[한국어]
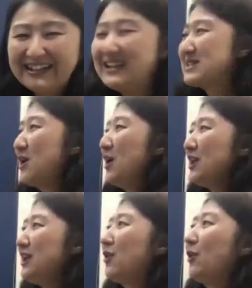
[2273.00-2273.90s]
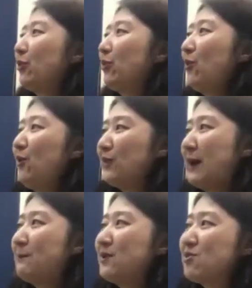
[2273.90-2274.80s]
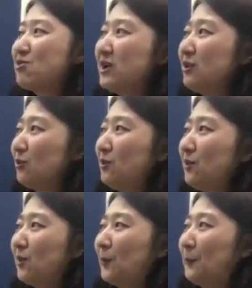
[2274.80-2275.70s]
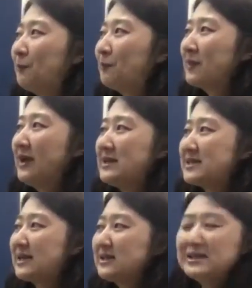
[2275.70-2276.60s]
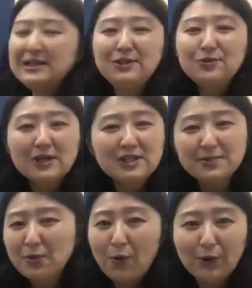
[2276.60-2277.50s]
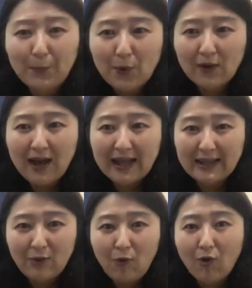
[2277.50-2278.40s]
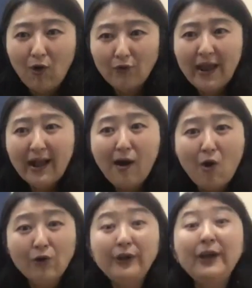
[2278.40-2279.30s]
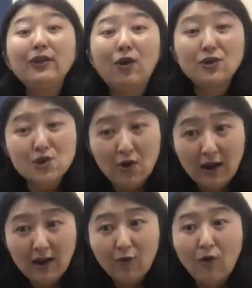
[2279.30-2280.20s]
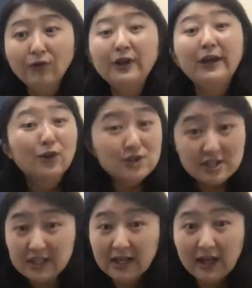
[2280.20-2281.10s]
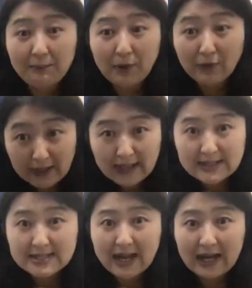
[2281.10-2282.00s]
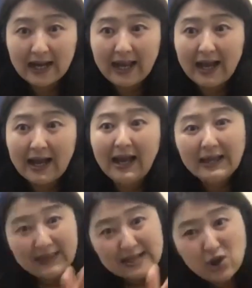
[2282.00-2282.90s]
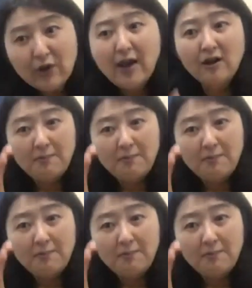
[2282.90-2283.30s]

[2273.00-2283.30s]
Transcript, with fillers: 그래서 이것도 넘버 리도 제가 드린 이유가 쉽고 어렵고가 아니고 내가 어느 게 더 정확하고 어느 게 더 치기가 편안한지를 알아야 내 성향을